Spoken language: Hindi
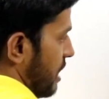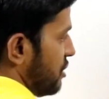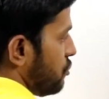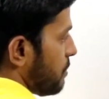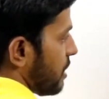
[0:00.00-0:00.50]

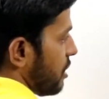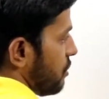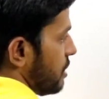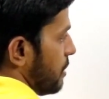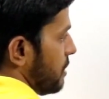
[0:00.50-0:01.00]
एज्यूम कर रहा
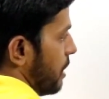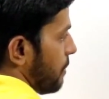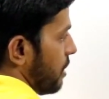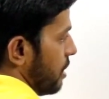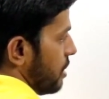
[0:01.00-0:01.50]
हूँ ये भी
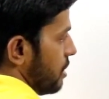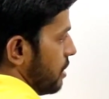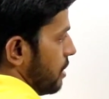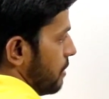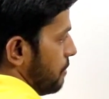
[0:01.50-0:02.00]
आपका
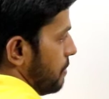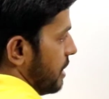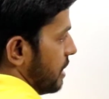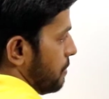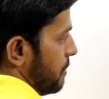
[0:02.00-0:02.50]

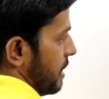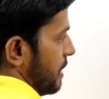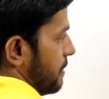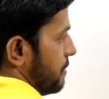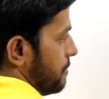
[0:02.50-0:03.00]
पी एन पी है